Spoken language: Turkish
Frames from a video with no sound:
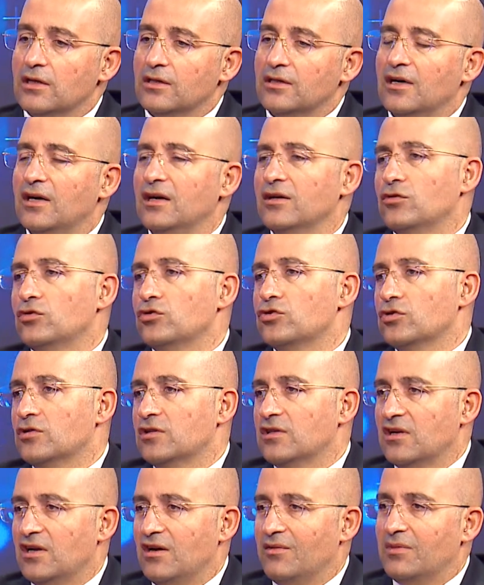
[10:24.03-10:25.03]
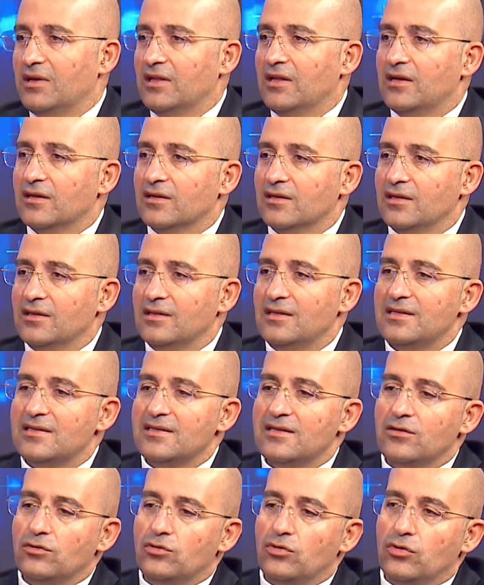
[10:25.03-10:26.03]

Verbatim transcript: Daha küçük travmalarda dizin